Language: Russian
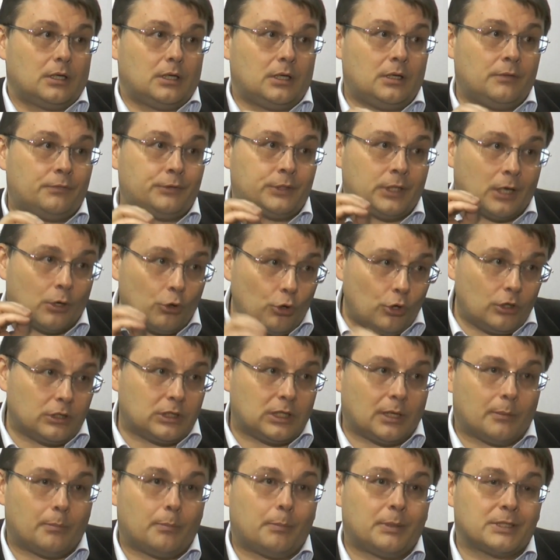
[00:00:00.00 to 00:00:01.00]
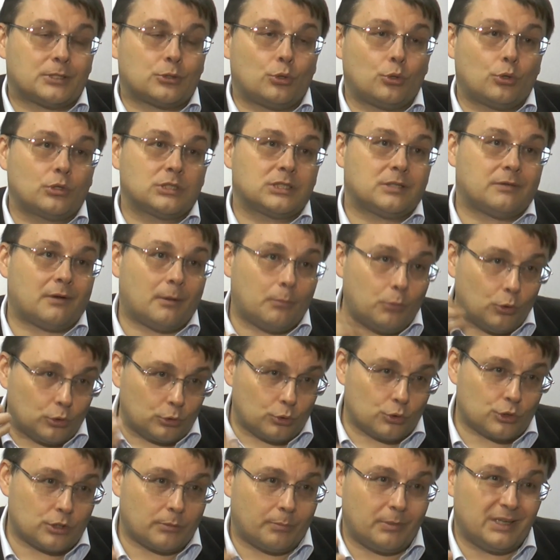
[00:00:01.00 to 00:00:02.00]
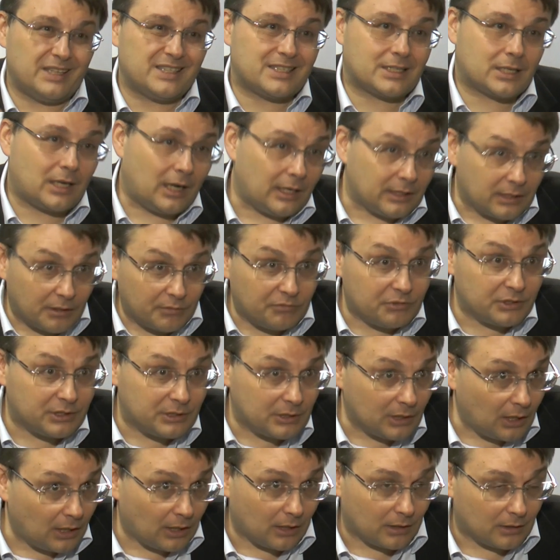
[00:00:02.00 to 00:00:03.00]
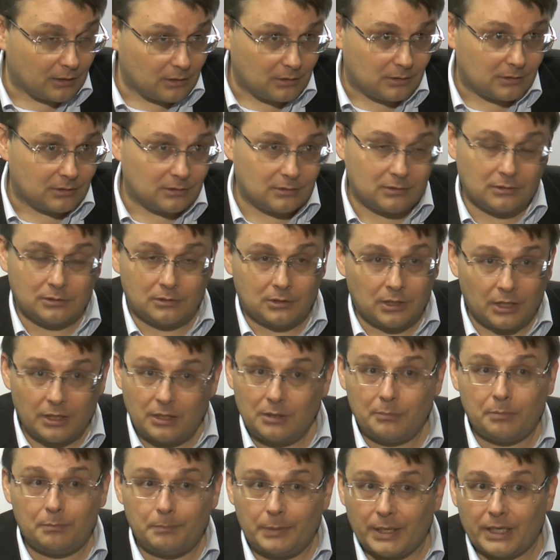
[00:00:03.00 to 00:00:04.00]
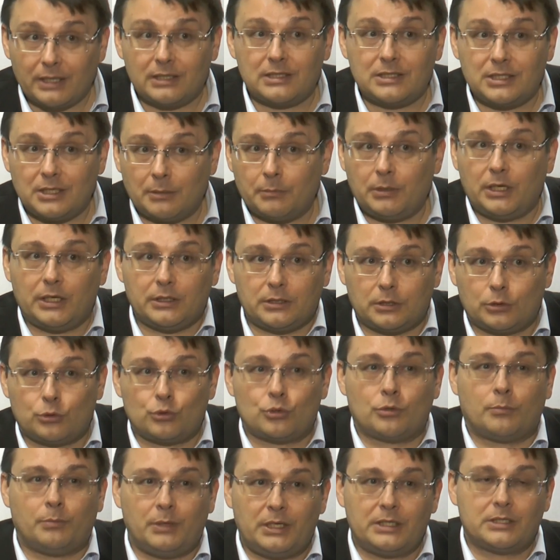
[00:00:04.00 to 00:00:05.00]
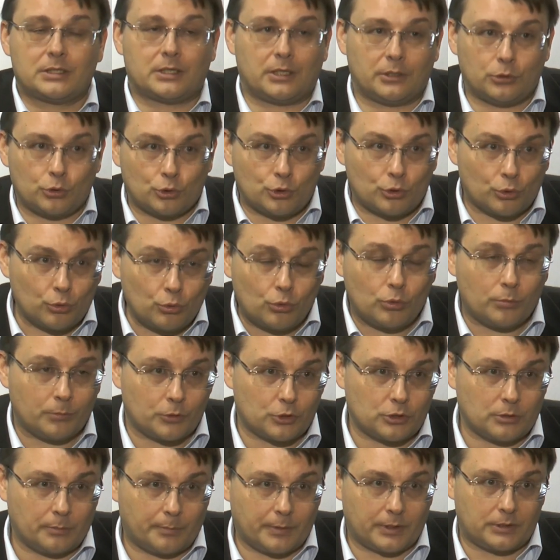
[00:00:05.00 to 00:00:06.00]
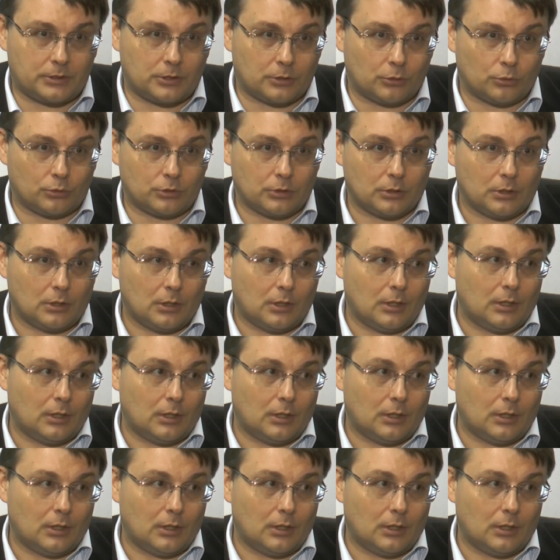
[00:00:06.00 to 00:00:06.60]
И второй этап, поскольку свобода уже близка, она видна, 3, 5, 7 лет, это уже близко, это уже руку можно протянуть,